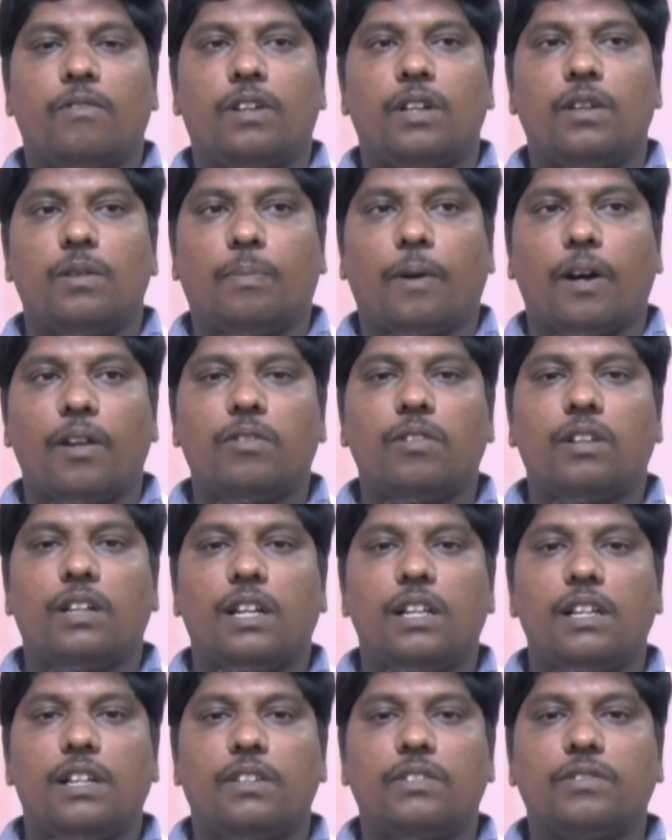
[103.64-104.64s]
వాళ్ళు
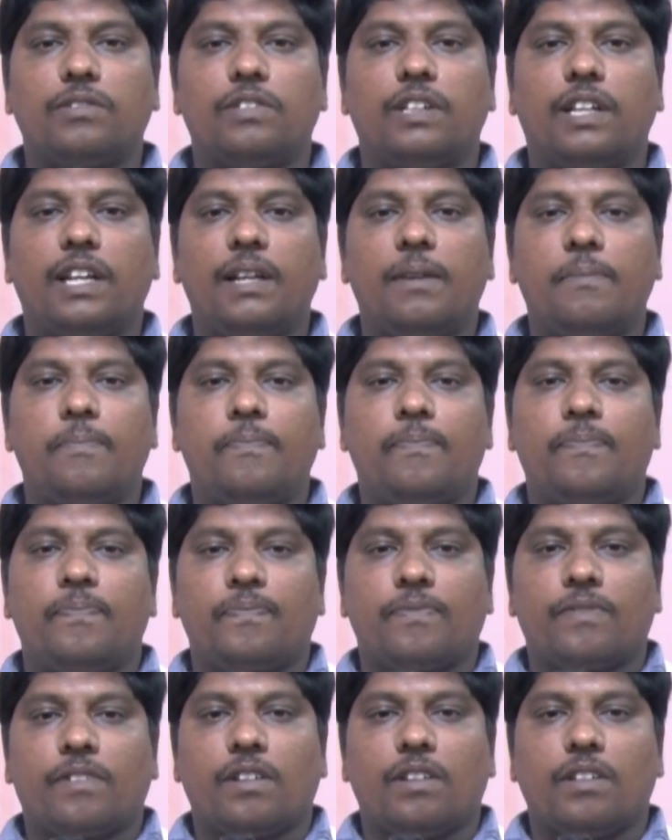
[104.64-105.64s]
పాల్గొనాలి అనుకుంటే
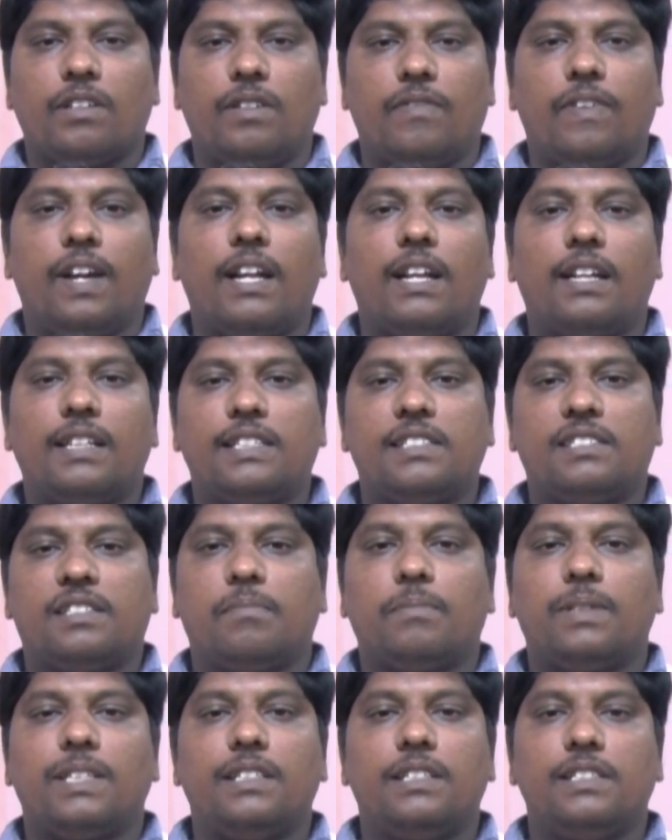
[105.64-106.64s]
ఈ వేలానికి
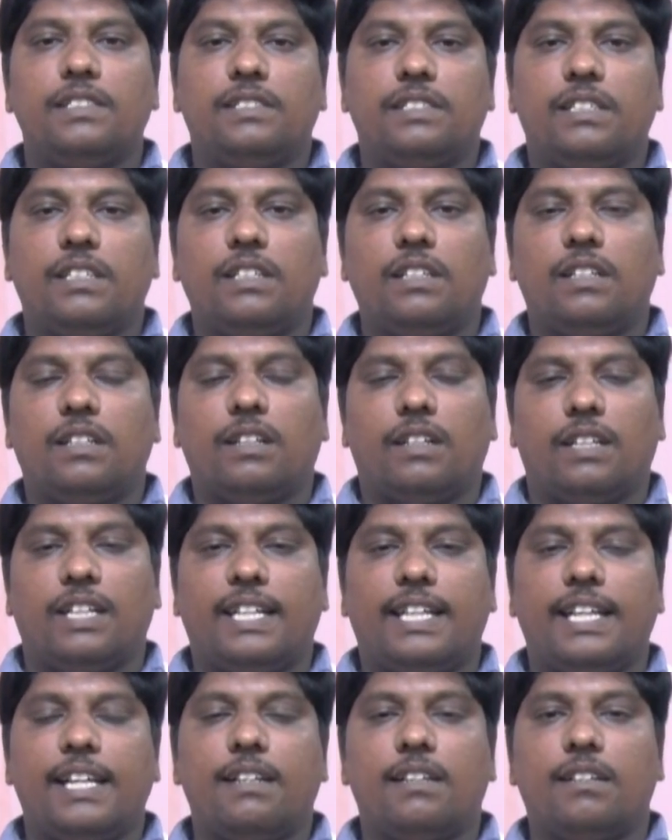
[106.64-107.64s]
సంబంధించి
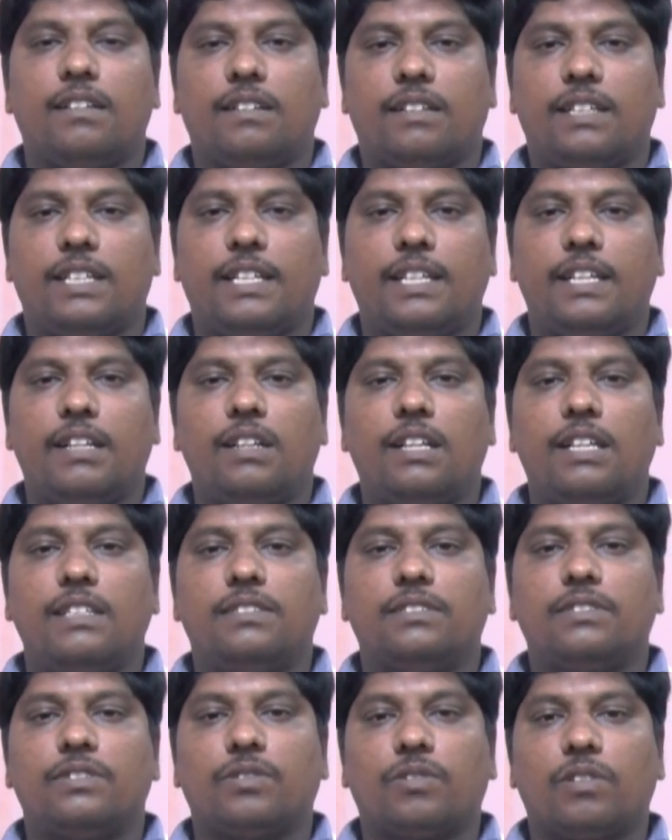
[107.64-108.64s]
రిటైల్ రిటైల్
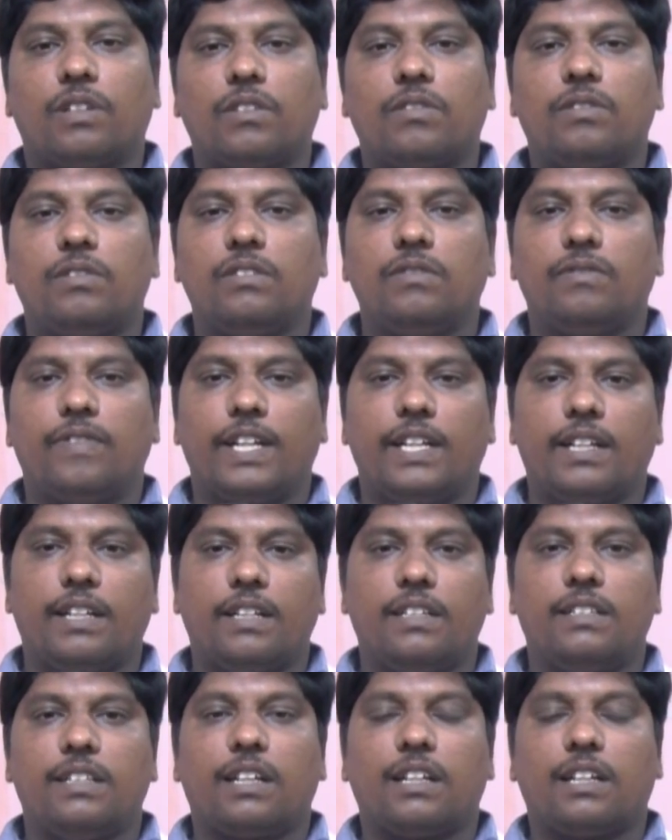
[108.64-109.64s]
లైసెన్స్ కొరకు
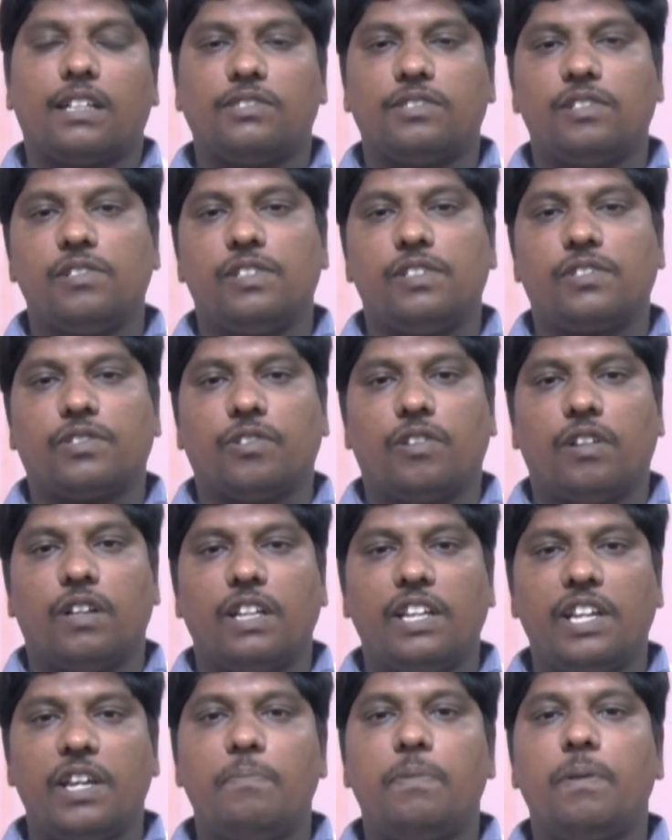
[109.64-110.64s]
వెంటనే దరఖాస్తులు
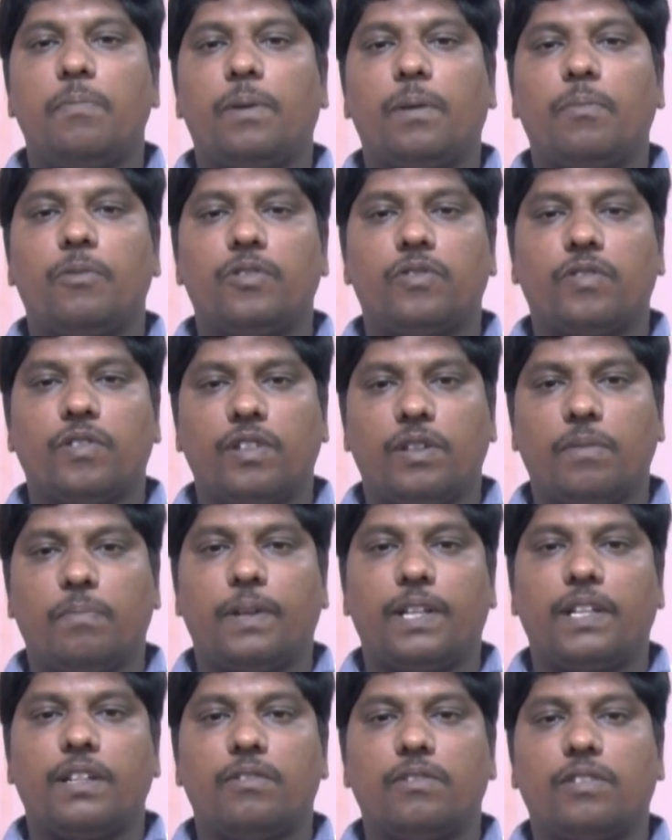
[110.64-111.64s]
చేసుకోవాలని ఏపీ ప్రభుత్వం
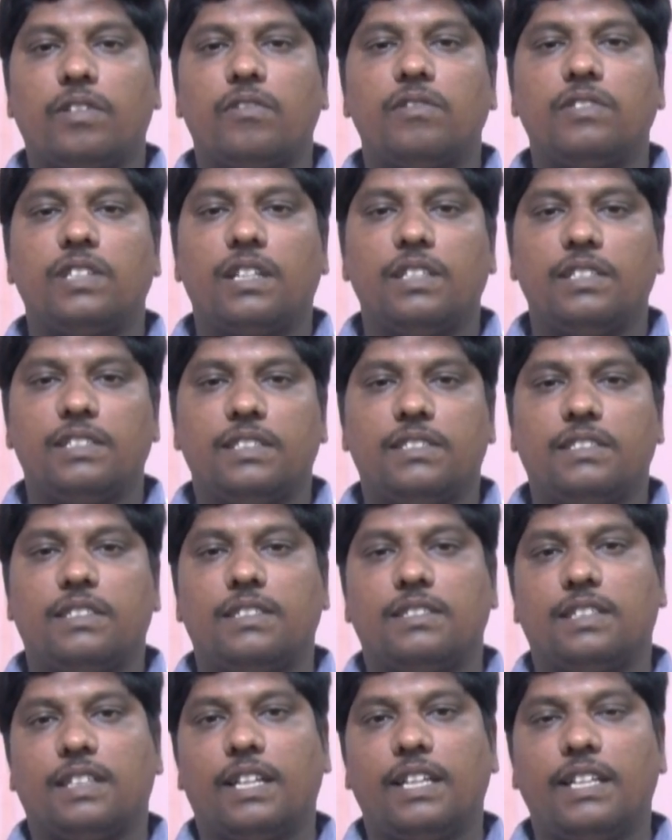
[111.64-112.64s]
ఇప్పటికీ ఉత్తర్వులు జారీ
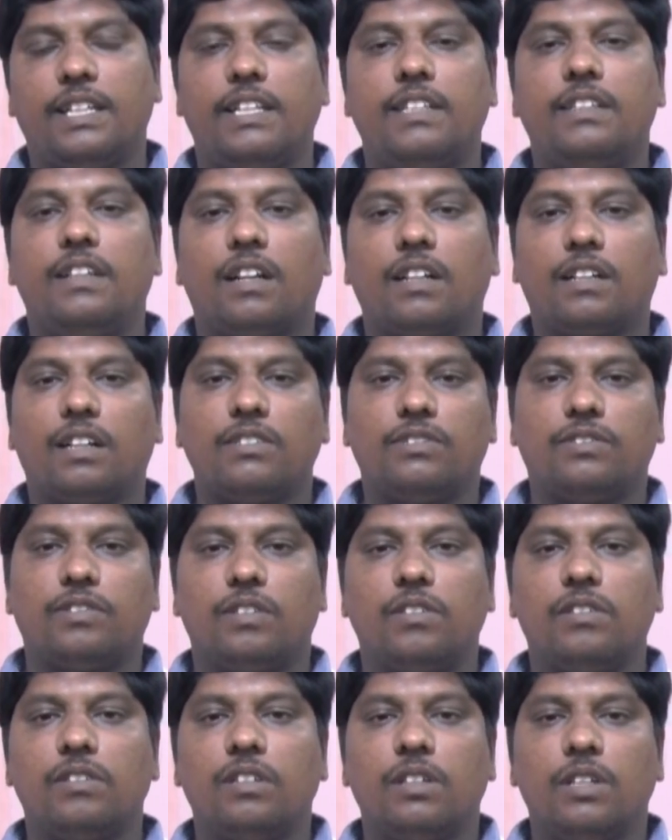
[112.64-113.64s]
చేసినా సరే ఈ
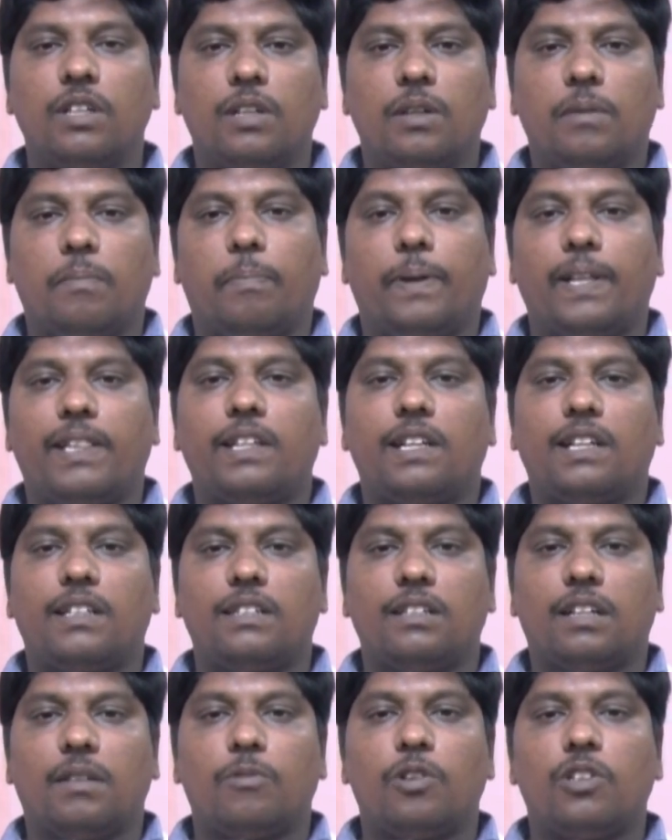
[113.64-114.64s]
దరఖాస్తులు పెద్దగా
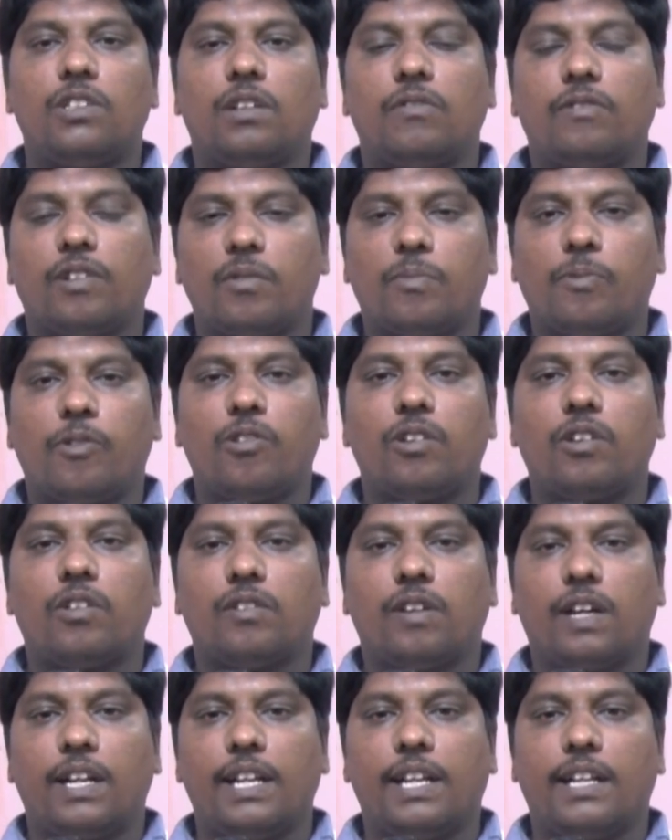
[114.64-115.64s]
నమోదు
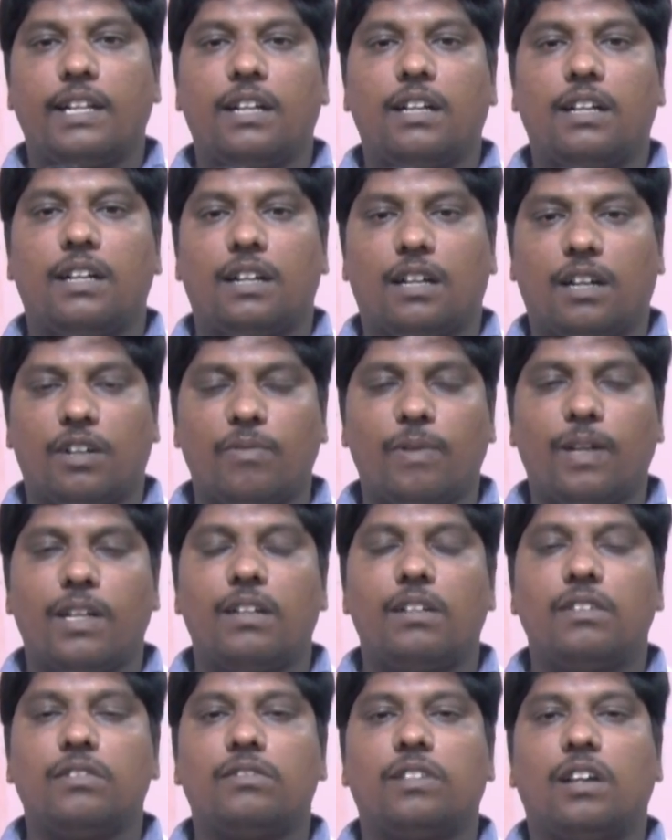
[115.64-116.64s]
అవ్వకపోవడం అనేక
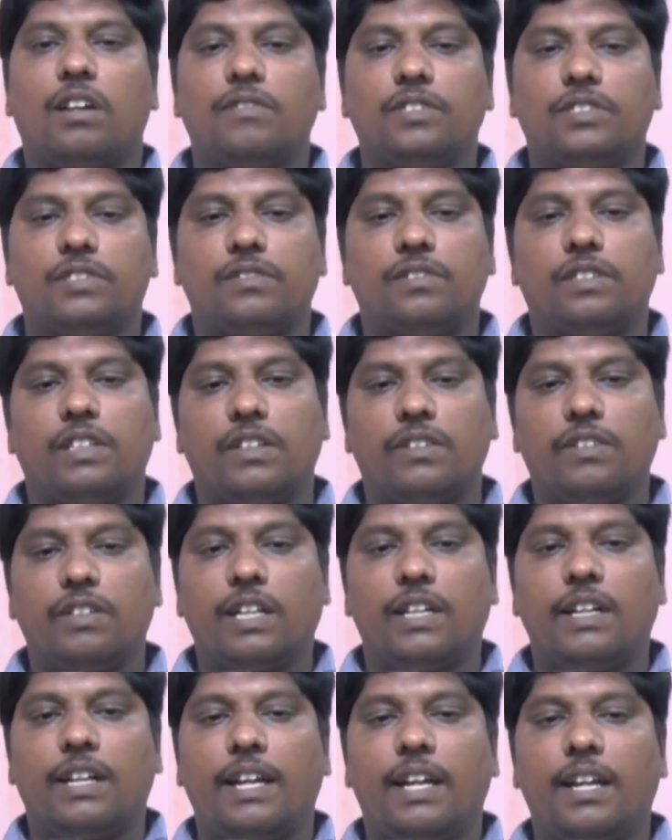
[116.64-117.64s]
అనుమానాలకు తావిస్తుంది
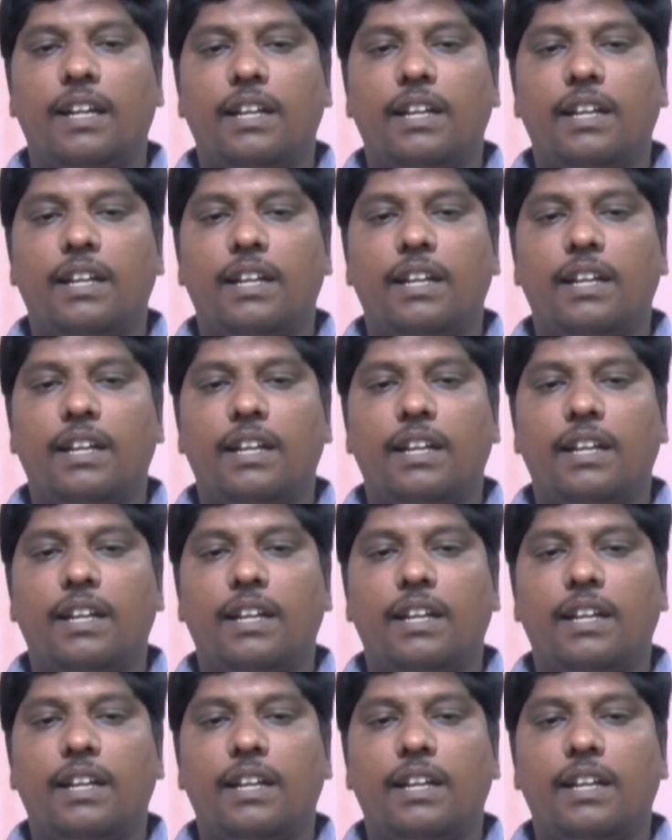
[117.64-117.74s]
ఎందుకంటే